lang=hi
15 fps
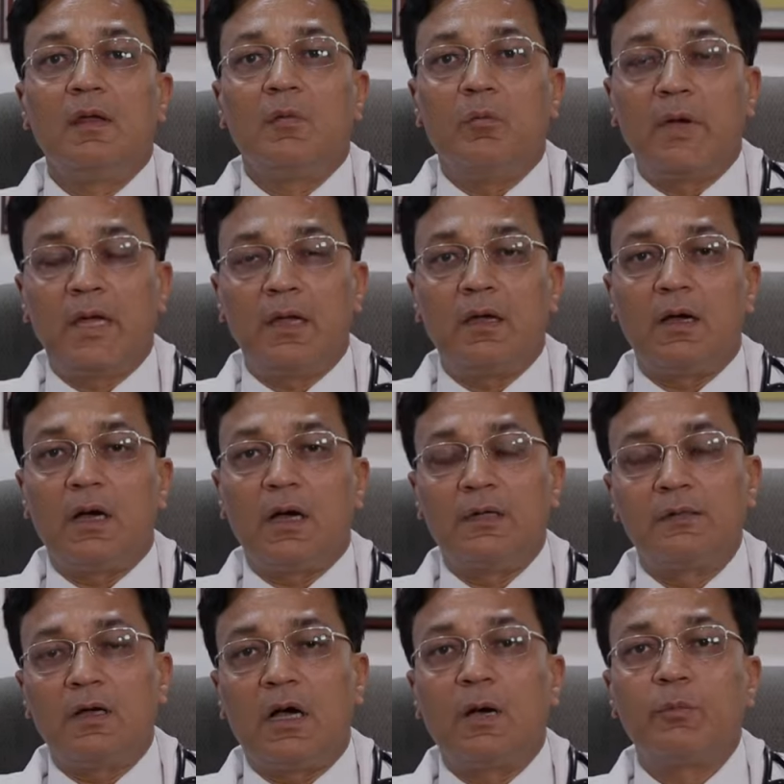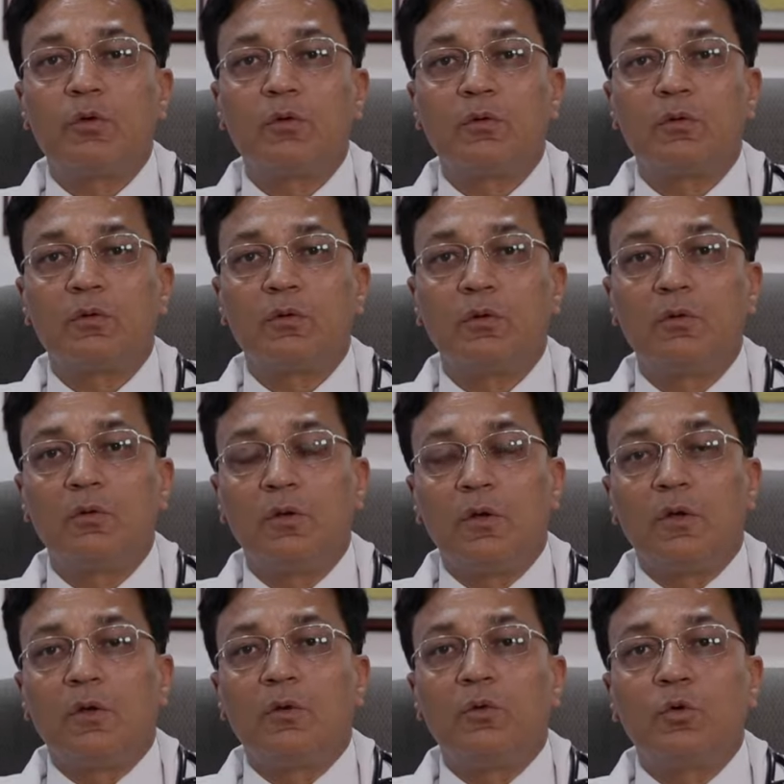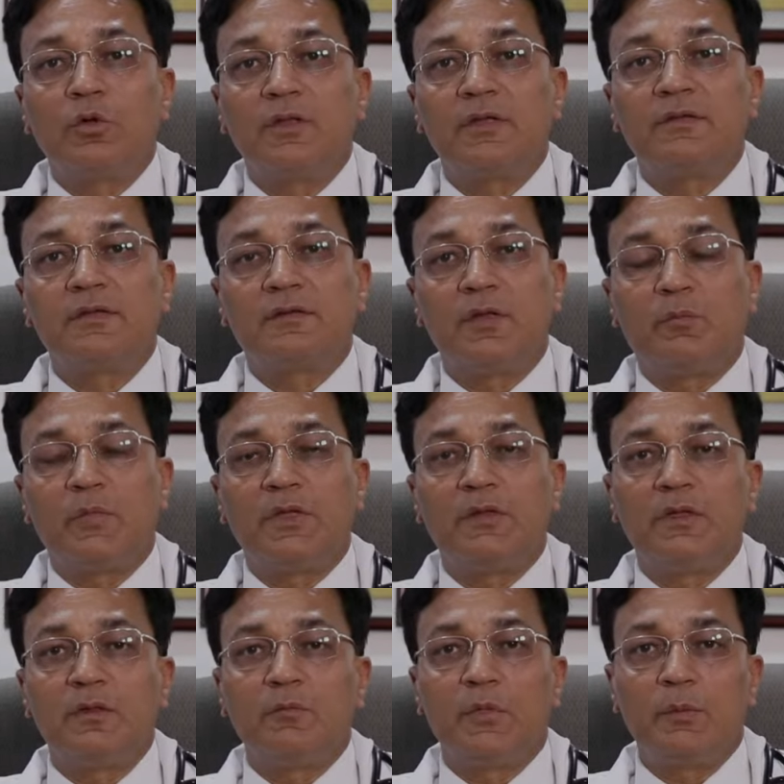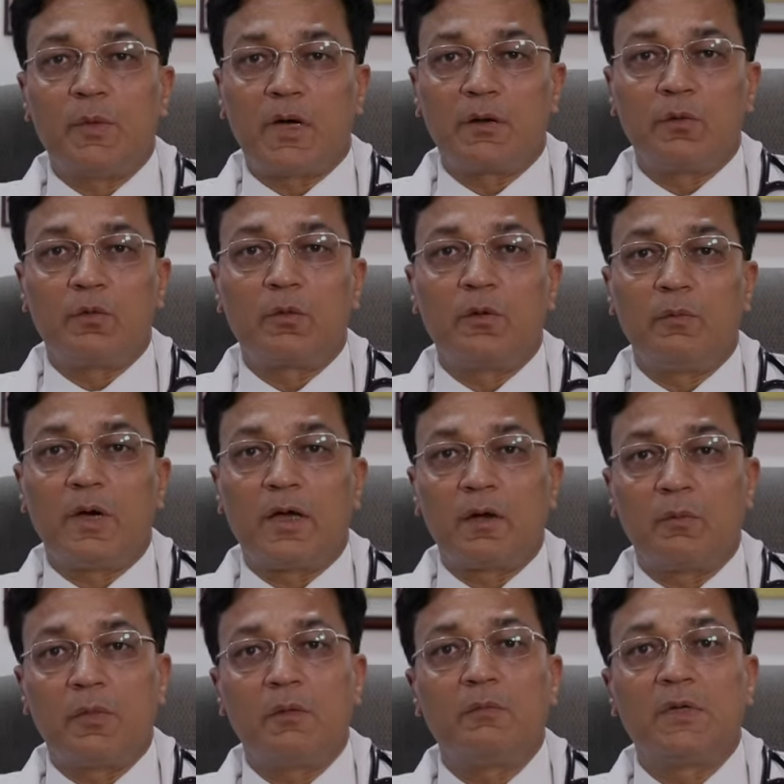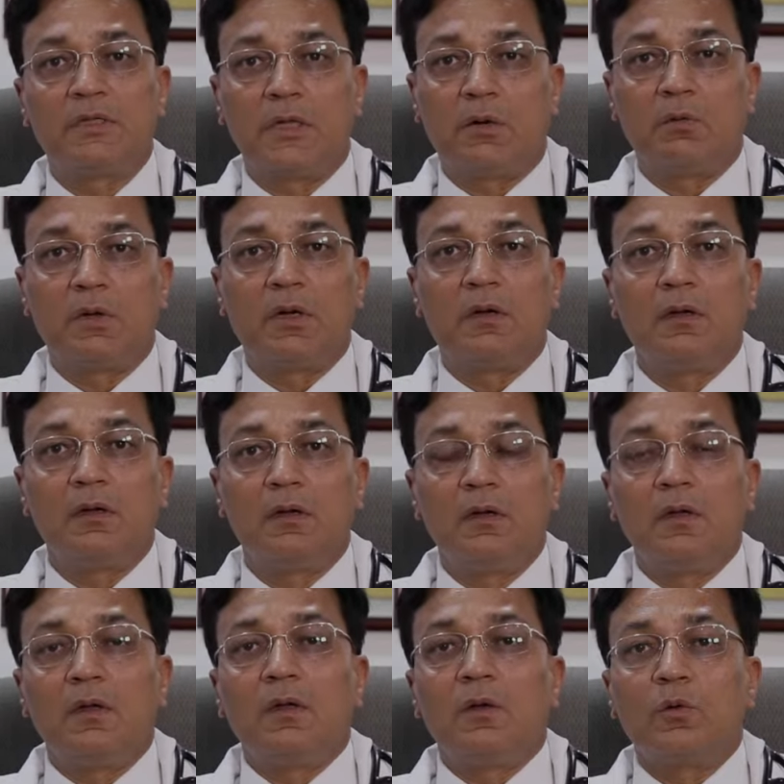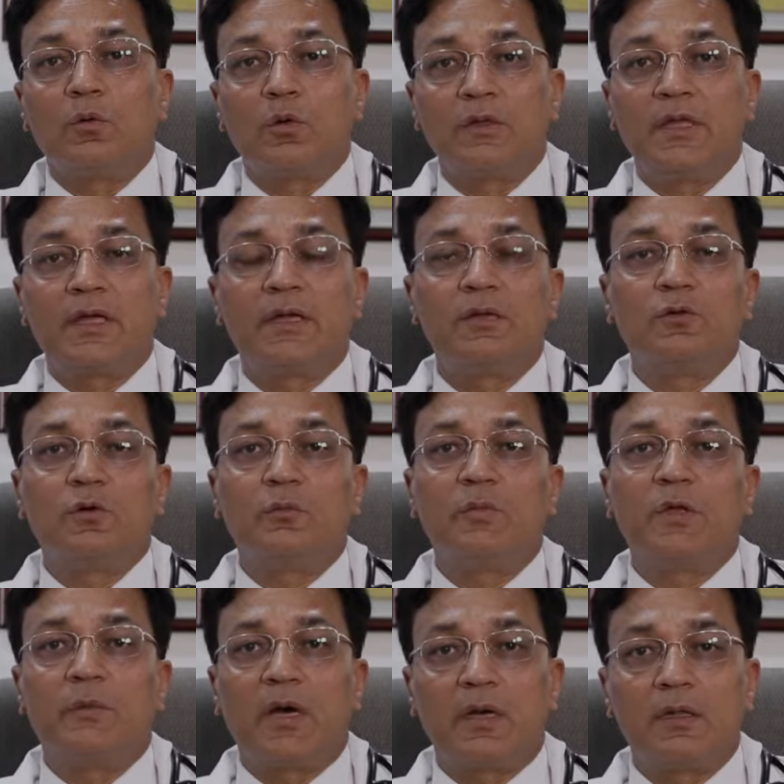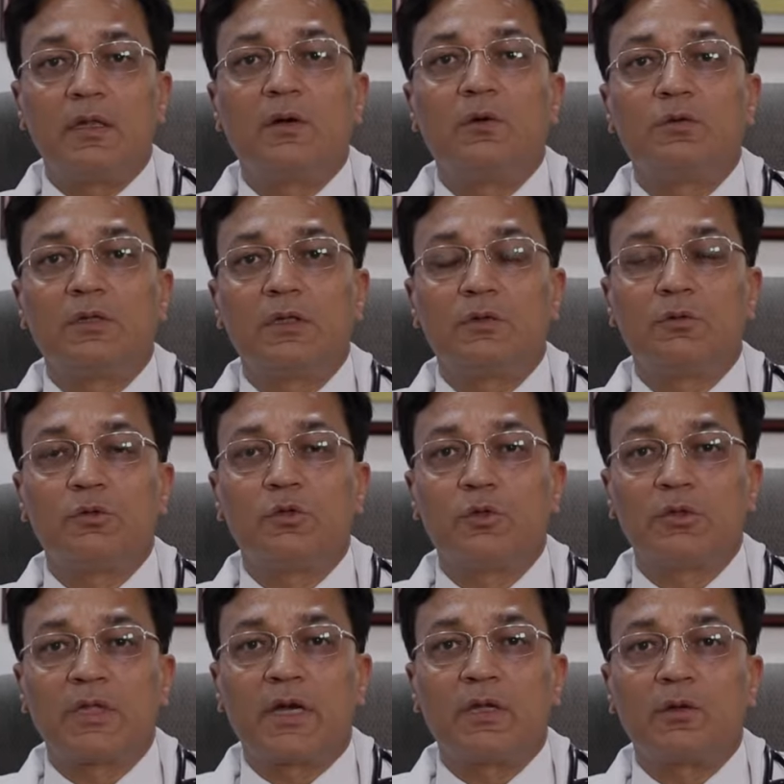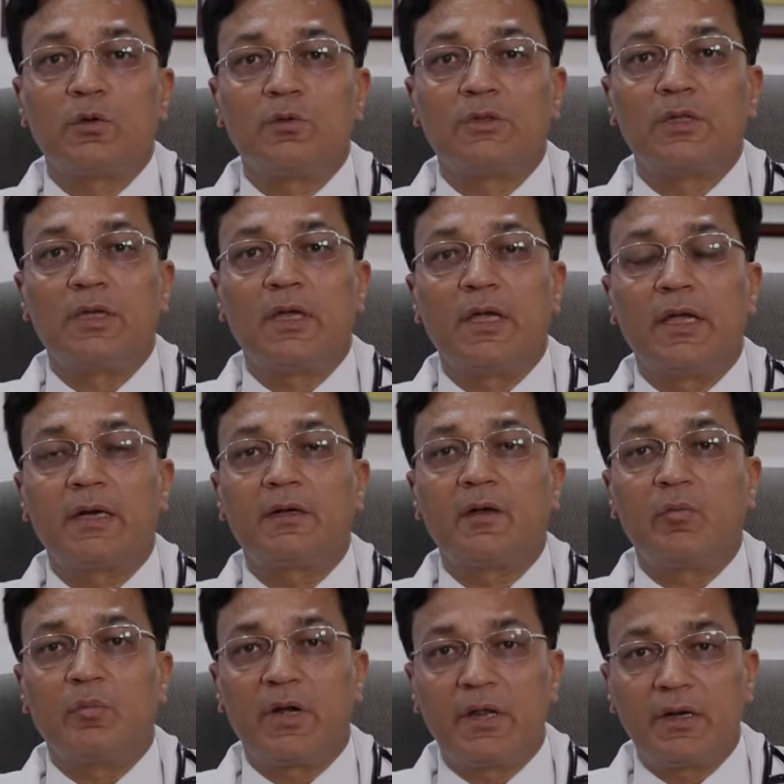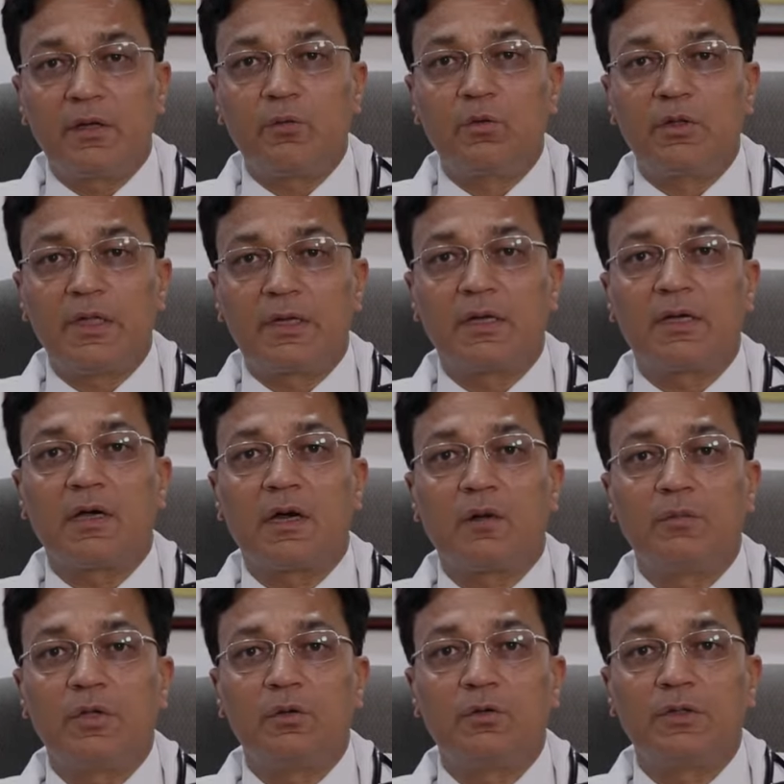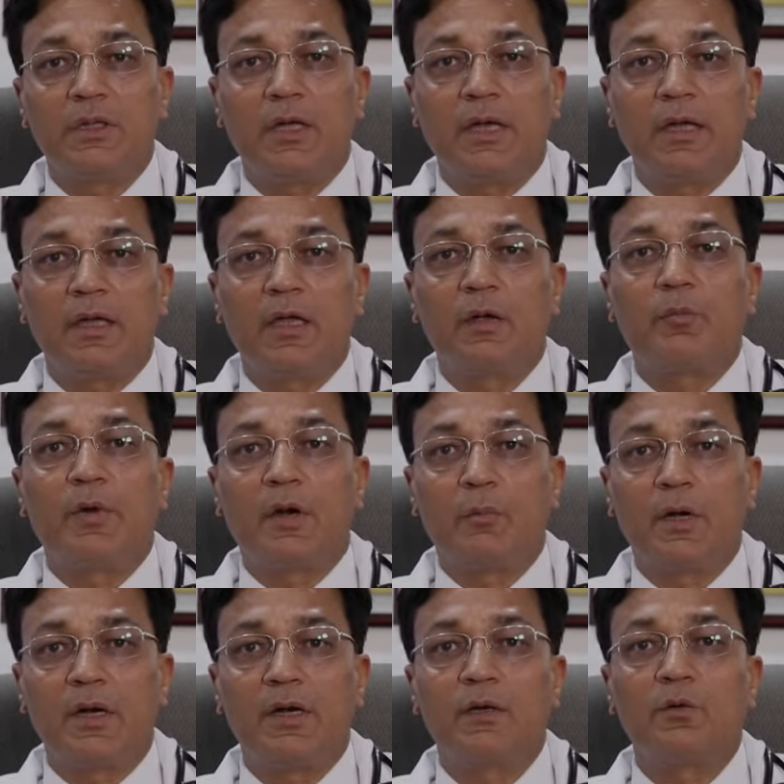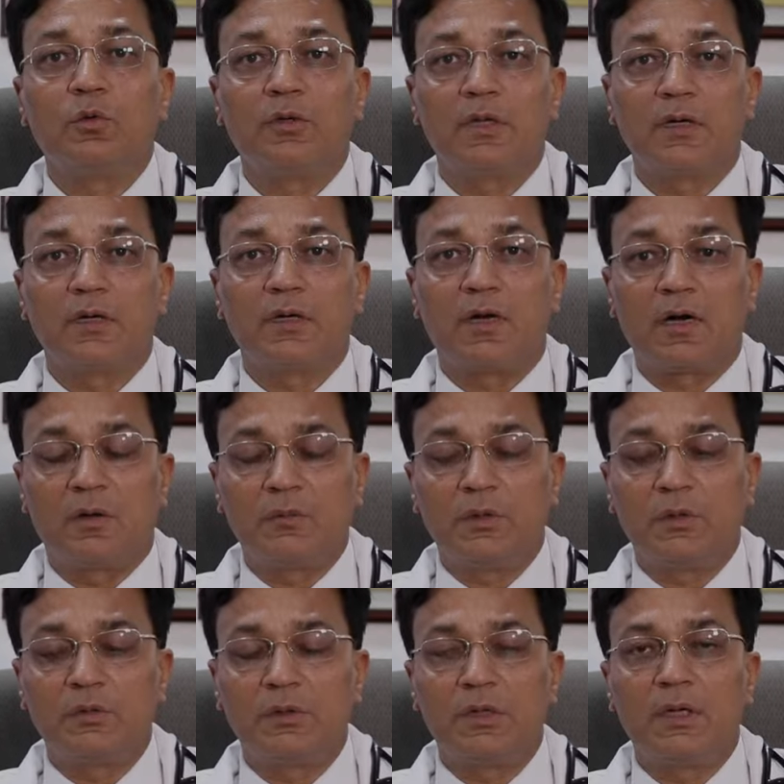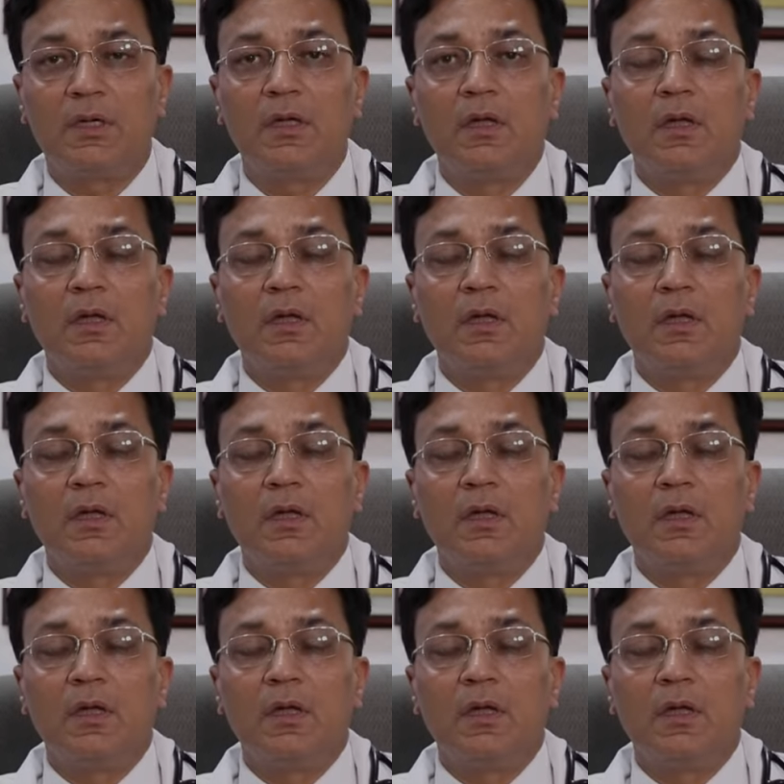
मैं आज आप लोगों को गुर्दे से संबंधित बीमारियों के बारे में बताऊंगा। गुर्दे की जो बीमारियां होती हैं वो दो तरह की होती हैं एक टेम्परेरी गुर्दे की खराबी होती है एक परमानेंट गुर्दे की खराबी होती है